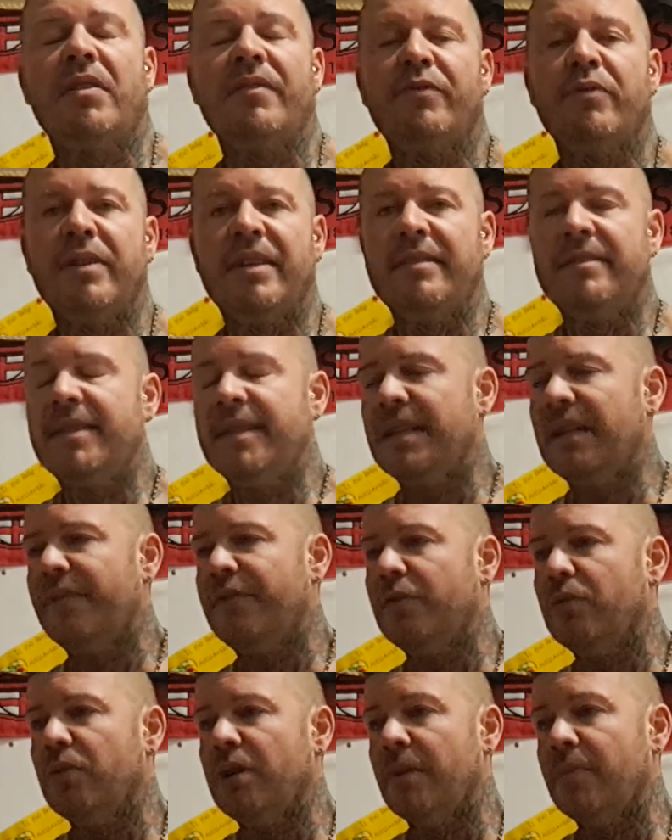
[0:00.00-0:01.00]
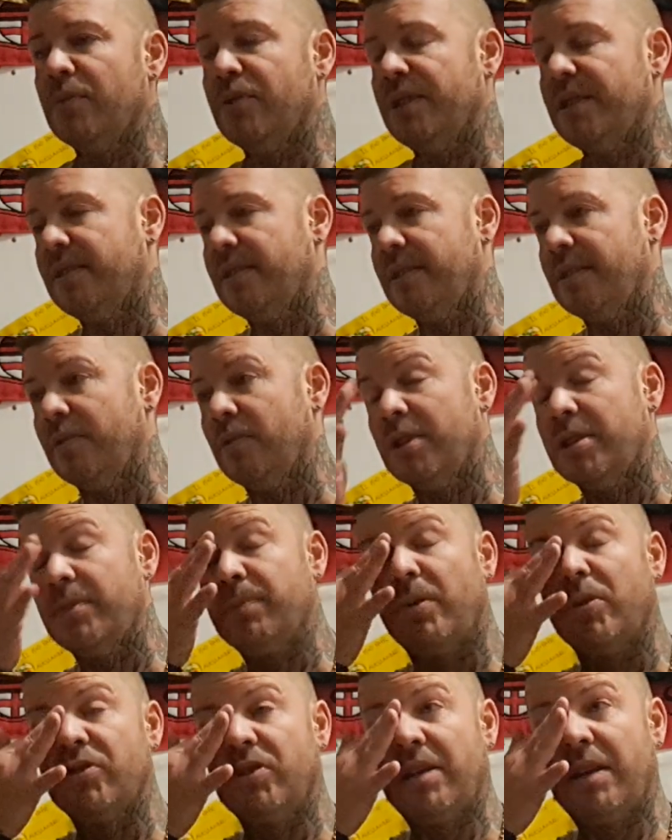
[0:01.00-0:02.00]
la Fiorentina, figuriamoci se non è
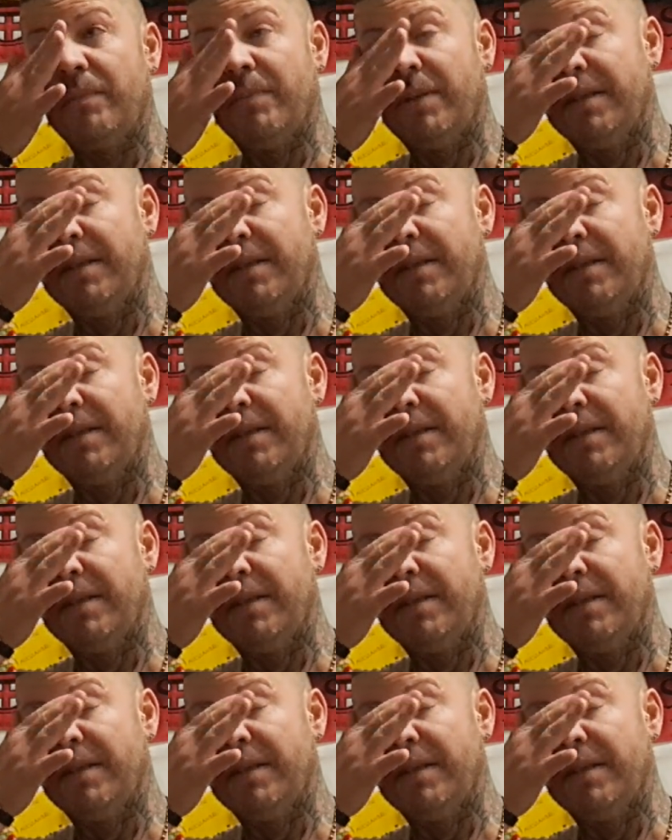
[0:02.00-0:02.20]
esploso il Real